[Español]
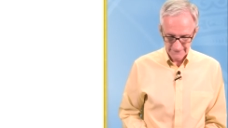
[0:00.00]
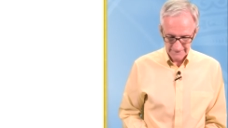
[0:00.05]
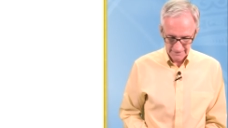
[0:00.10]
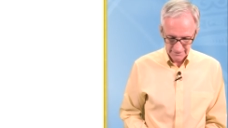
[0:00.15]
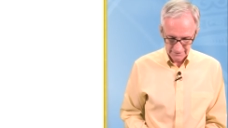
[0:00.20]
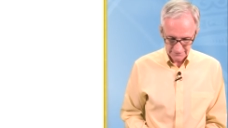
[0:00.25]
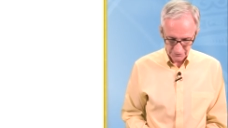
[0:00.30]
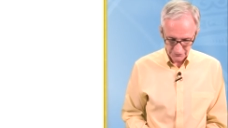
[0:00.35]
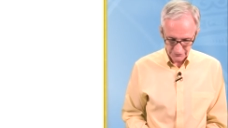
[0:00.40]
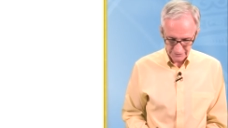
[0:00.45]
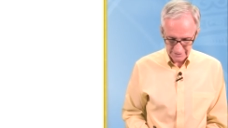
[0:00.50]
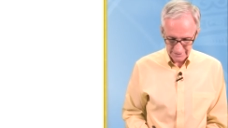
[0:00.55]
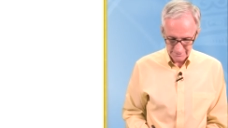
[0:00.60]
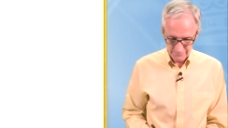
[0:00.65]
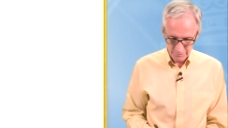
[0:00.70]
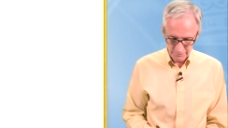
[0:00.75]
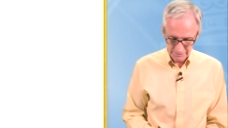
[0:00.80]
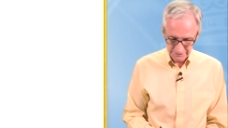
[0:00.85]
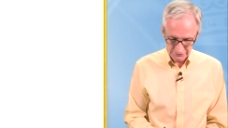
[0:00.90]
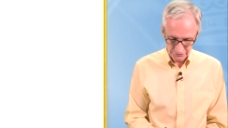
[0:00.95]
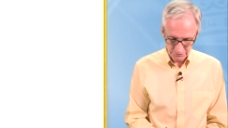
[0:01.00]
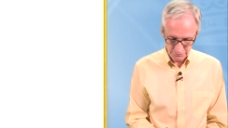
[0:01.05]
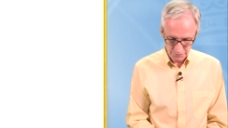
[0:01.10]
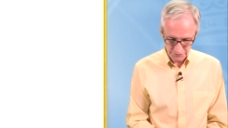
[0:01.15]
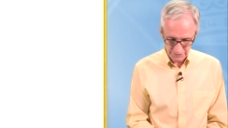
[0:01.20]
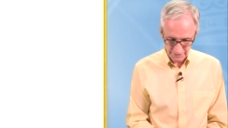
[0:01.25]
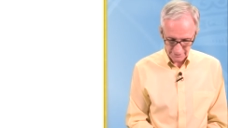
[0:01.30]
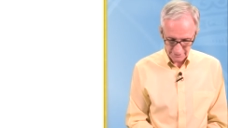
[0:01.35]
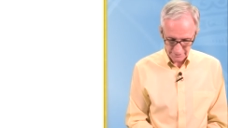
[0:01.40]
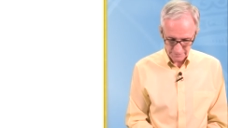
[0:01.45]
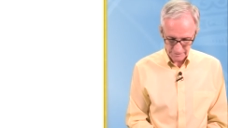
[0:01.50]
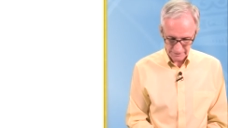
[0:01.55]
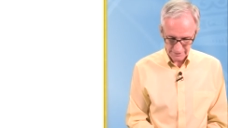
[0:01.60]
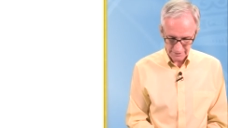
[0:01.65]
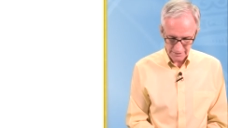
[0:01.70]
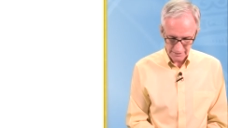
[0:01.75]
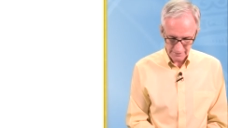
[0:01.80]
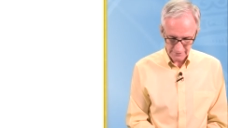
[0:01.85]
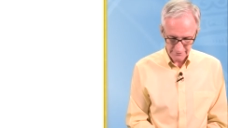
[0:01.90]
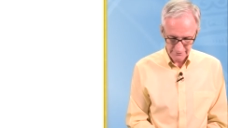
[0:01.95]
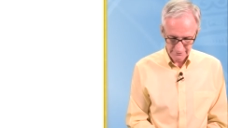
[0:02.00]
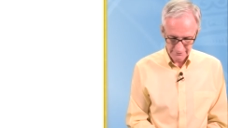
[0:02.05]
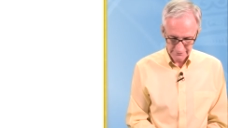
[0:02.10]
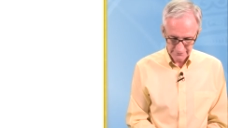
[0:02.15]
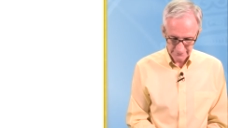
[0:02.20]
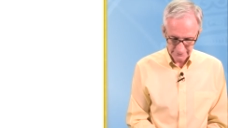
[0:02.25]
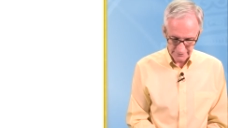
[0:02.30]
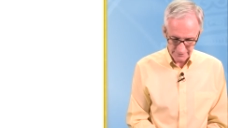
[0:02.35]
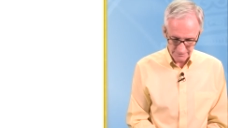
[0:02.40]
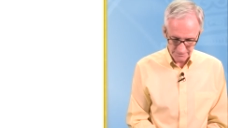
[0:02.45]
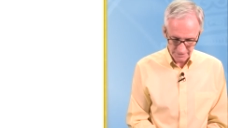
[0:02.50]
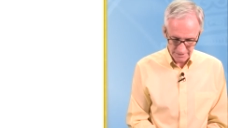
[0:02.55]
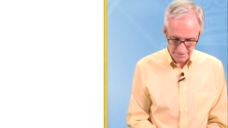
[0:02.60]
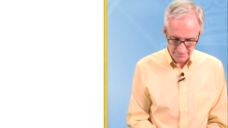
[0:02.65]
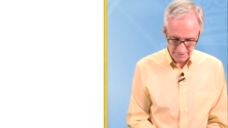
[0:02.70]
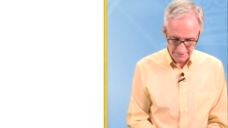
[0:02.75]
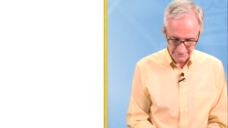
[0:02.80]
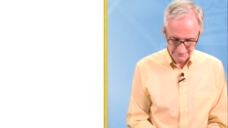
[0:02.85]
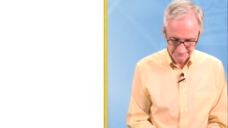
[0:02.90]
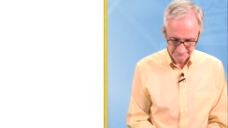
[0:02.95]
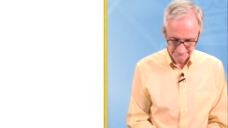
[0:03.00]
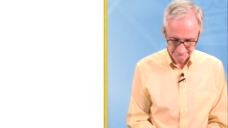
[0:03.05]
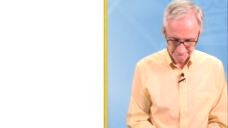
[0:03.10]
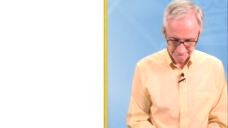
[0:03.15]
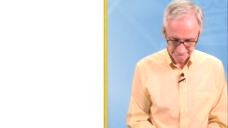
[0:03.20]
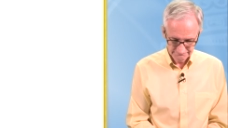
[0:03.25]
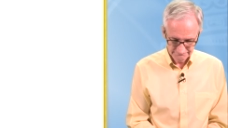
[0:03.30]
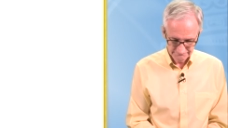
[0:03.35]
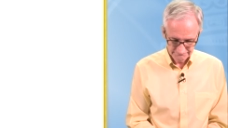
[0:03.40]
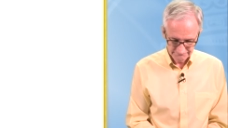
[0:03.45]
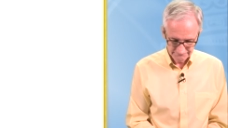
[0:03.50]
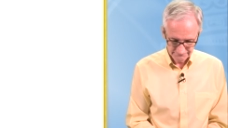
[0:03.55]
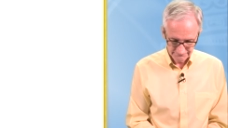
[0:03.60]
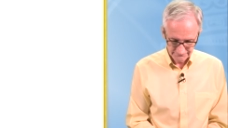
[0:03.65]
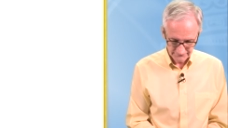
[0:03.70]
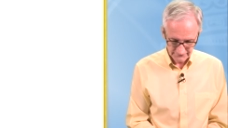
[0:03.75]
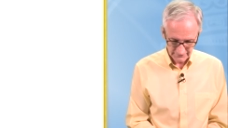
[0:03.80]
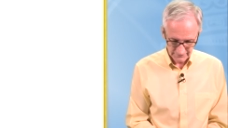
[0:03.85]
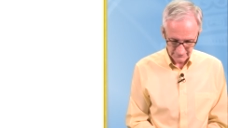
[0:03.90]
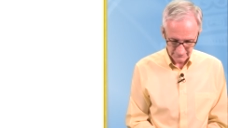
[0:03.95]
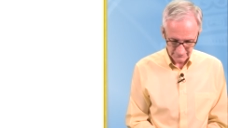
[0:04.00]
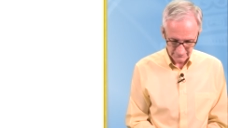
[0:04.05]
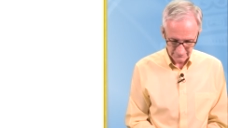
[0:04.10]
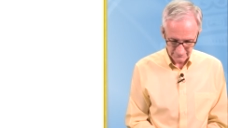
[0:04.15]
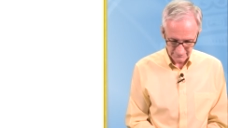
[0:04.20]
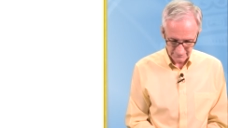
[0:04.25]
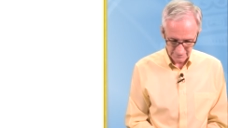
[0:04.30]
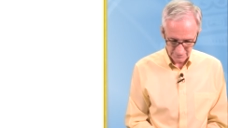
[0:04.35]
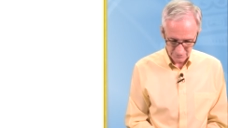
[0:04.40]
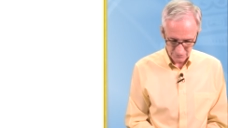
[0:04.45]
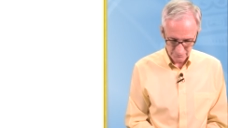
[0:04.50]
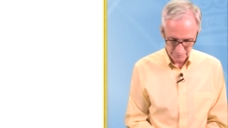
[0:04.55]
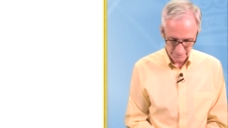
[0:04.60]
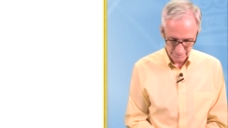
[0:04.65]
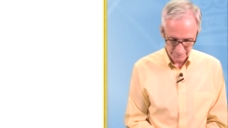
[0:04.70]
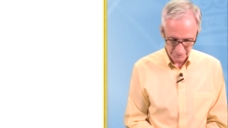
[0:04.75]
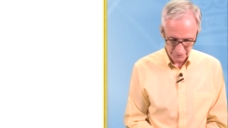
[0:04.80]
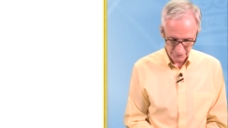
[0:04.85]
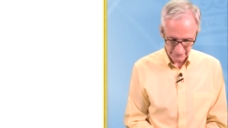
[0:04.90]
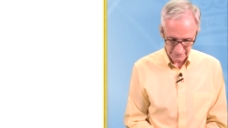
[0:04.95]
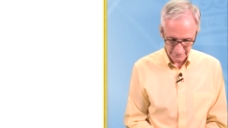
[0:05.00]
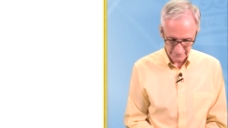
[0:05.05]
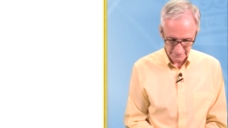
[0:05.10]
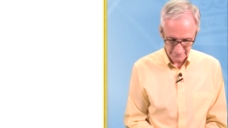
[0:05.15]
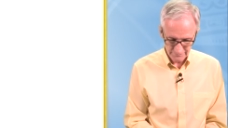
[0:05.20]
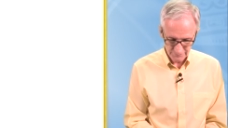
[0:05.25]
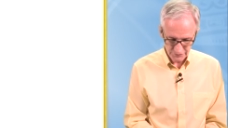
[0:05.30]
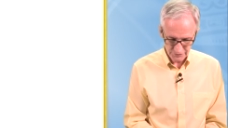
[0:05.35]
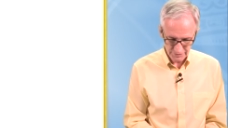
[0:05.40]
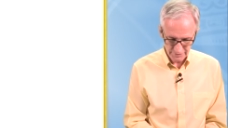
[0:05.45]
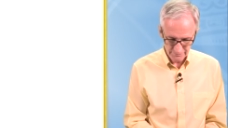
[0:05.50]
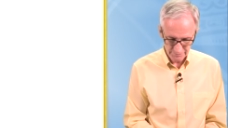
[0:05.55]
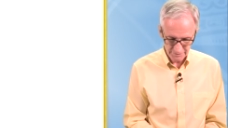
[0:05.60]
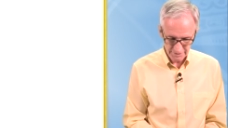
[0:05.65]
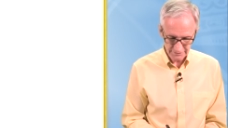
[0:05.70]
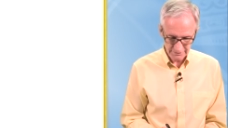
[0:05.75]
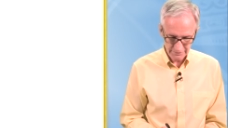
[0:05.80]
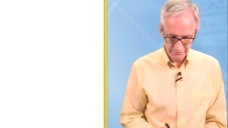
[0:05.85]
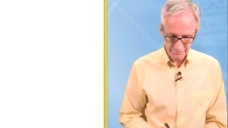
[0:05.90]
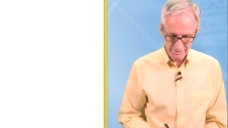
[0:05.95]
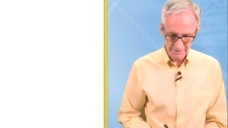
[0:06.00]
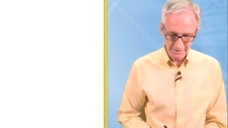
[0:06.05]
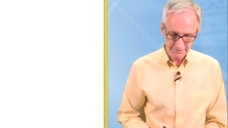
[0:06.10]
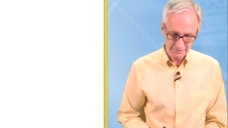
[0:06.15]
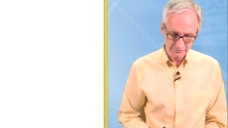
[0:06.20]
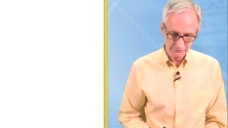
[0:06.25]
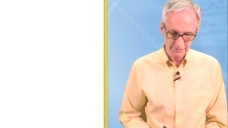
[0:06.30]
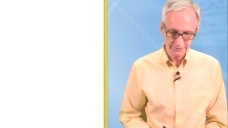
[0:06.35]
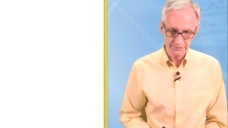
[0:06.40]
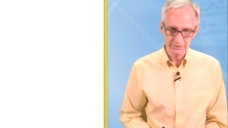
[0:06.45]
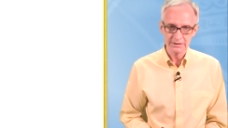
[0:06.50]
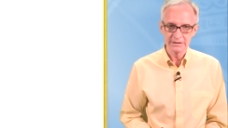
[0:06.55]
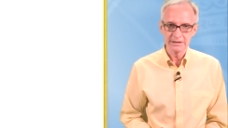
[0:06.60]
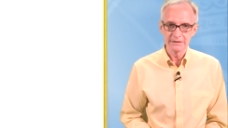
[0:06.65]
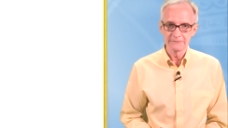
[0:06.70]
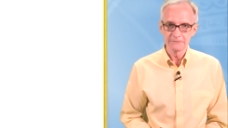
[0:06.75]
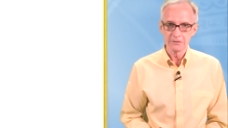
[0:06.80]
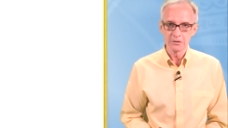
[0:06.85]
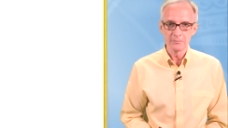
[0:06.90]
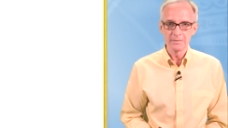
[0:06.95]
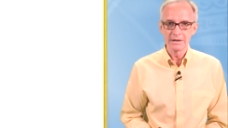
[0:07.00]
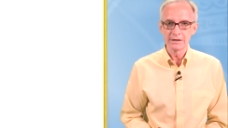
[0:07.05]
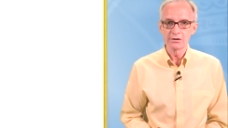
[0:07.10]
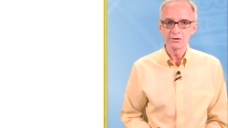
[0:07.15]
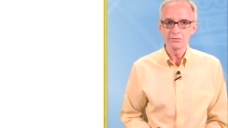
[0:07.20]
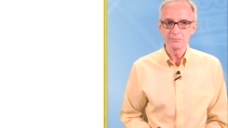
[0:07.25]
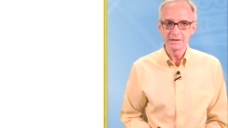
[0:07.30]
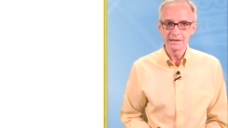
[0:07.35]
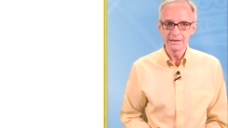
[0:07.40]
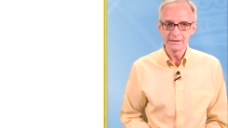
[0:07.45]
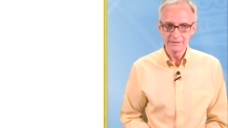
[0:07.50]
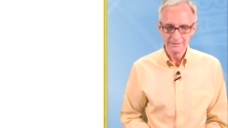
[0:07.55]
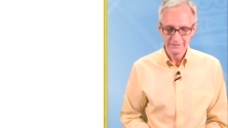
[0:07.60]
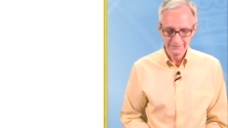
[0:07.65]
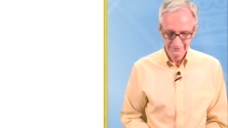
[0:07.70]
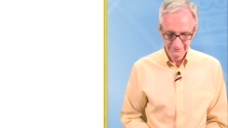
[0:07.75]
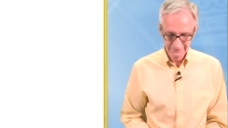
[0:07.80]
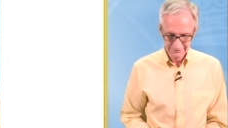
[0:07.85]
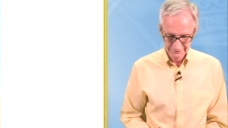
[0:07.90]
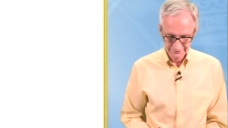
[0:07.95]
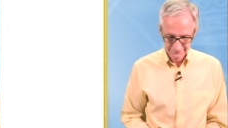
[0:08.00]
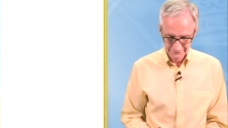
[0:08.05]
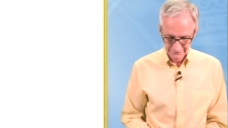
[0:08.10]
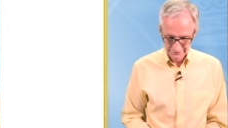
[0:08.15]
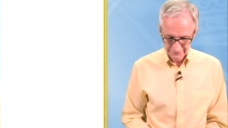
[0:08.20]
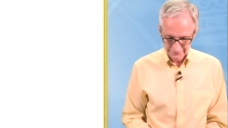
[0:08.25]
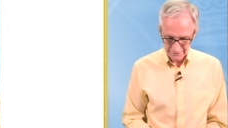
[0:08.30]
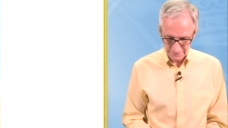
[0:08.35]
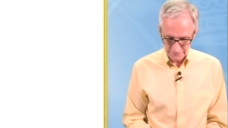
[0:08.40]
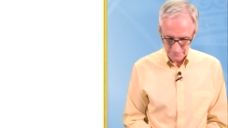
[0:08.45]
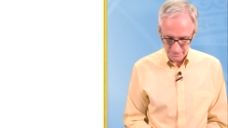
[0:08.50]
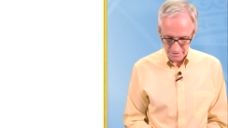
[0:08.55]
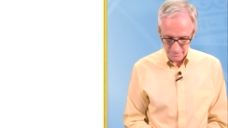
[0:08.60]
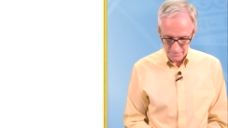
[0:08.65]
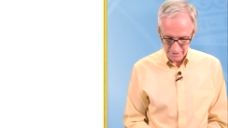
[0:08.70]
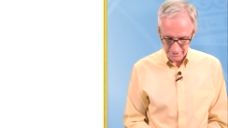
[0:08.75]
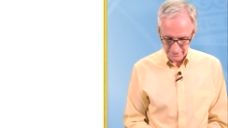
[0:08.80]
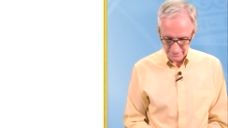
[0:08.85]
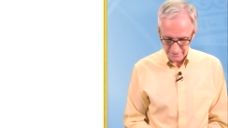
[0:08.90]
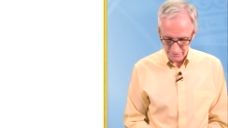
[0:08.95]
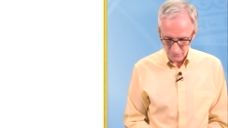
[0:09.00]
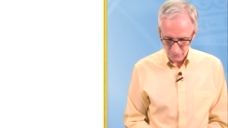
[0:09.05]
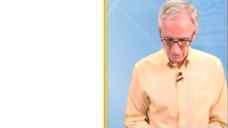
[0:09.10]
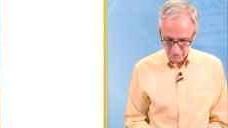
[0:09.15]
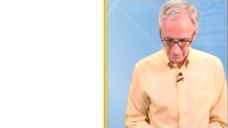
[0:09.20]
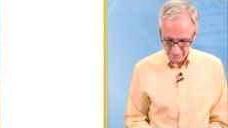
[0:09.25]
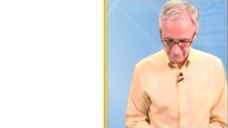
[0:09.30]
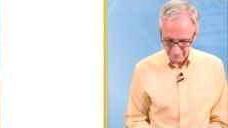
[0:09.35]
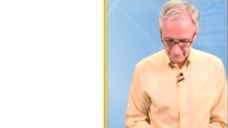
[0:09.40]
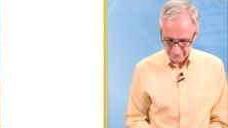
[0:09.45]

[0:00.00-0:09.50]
Entonces, de momento voy a despejar y', que es lo primero que hacemos siempre, escribir las ecuaciones en forma normal, y' es igual